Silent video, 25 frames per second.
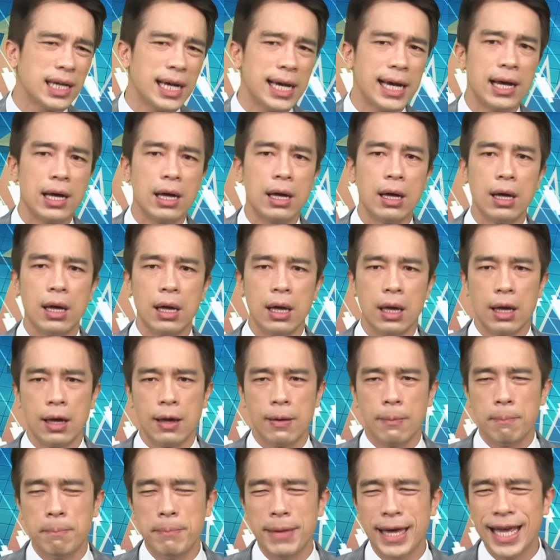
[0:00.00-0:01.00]
跌
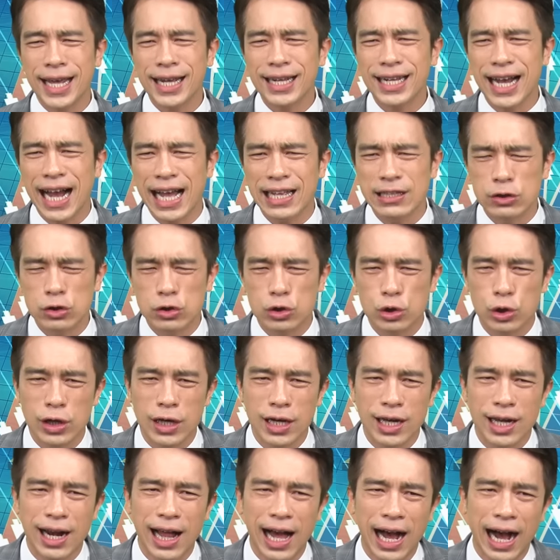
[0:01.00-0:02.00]
没感
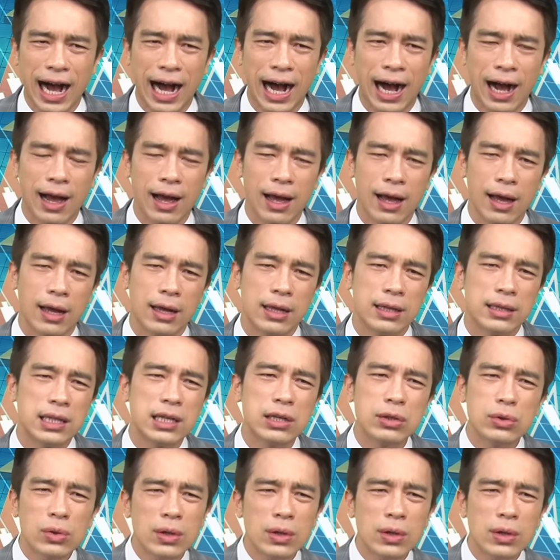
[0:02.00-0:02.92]
觉啦？你